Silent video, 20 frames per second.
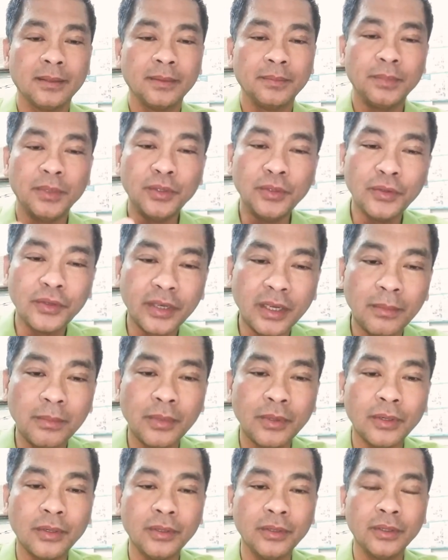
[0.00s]
minura
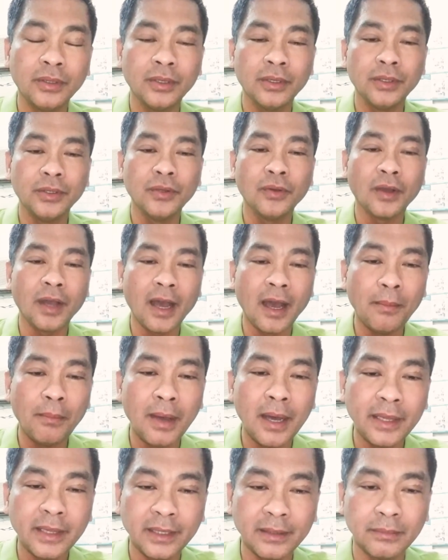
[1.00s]
mo yung
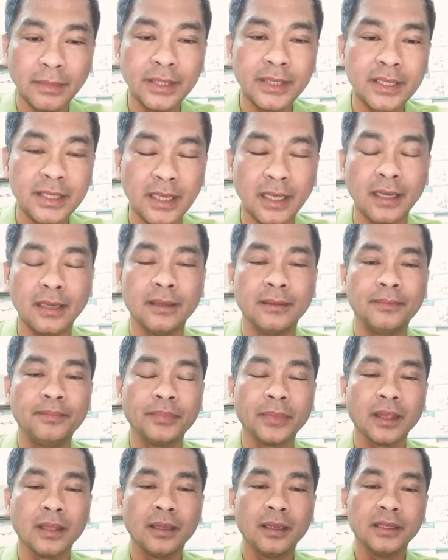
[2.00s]
ama ng bansa.
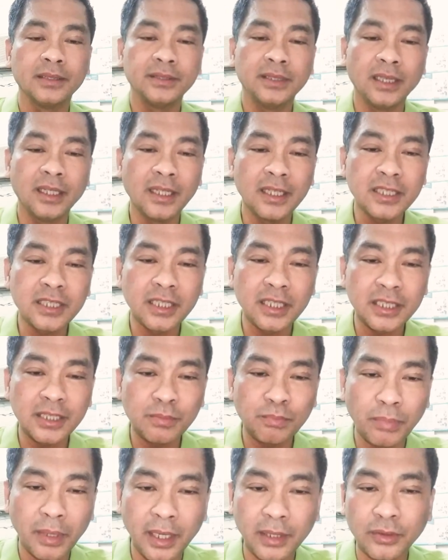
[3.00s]

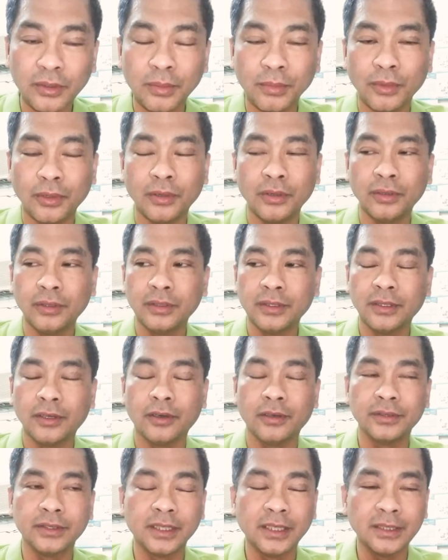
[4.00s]
Dinisrespeto mo
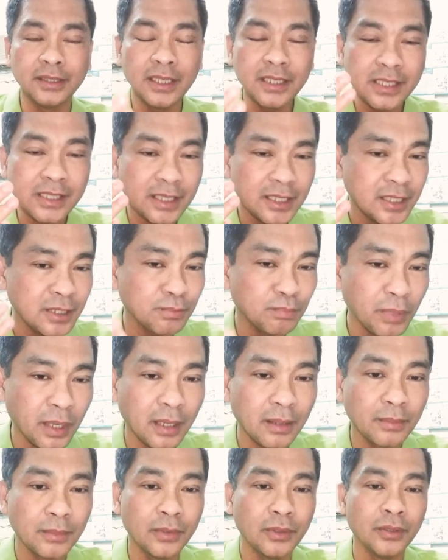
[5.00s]
o
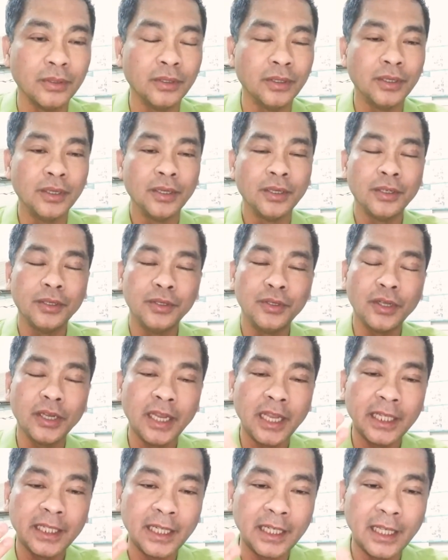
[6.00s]
disrespect mo yung
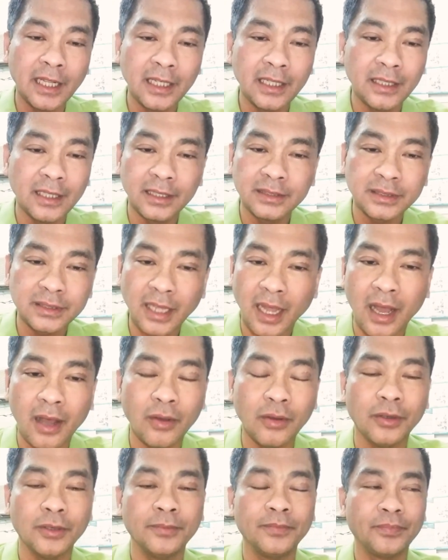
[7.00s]
hinalal ng
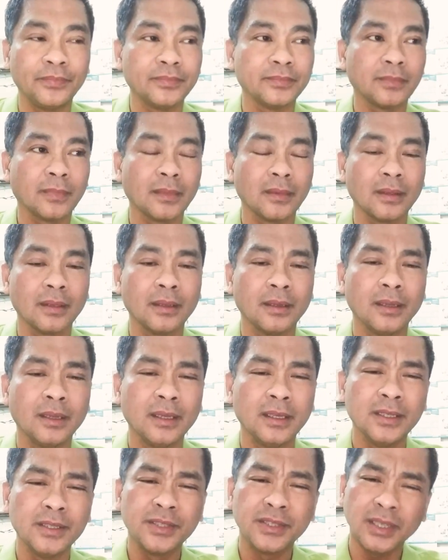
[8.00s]
tao.
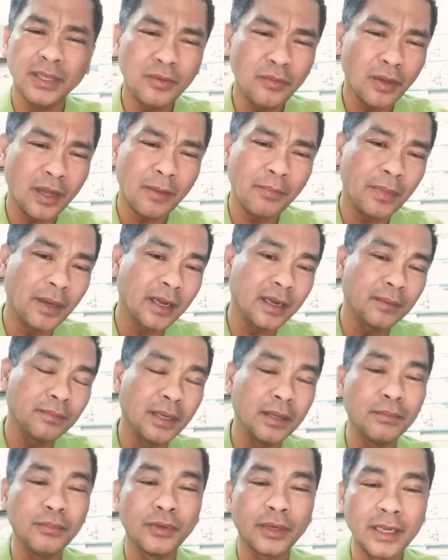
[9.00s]
Sino ka para
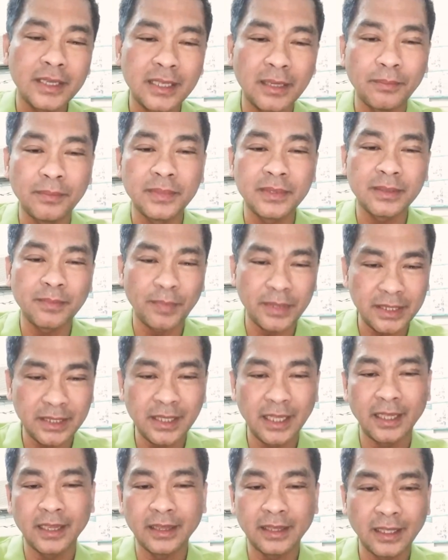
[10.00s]
magmura sa
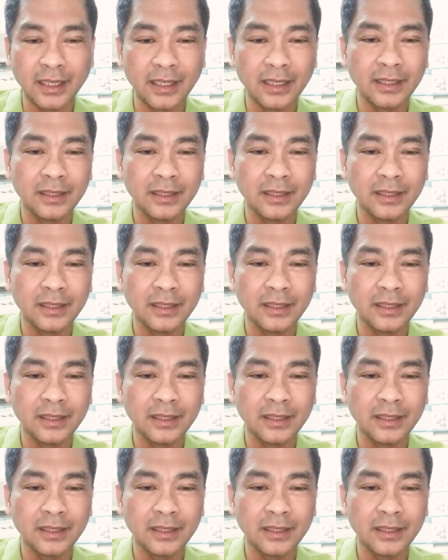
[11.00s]
presidente?